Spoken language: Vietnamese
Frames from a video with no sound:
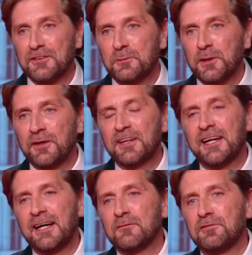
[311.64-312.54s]
như là
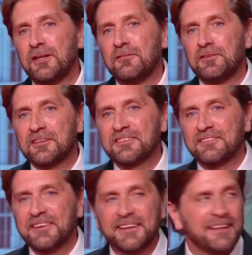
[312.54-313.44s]
The
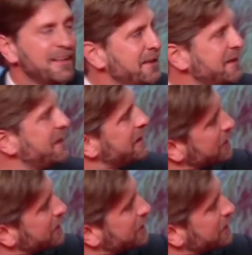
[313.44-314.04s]
China Syndrome,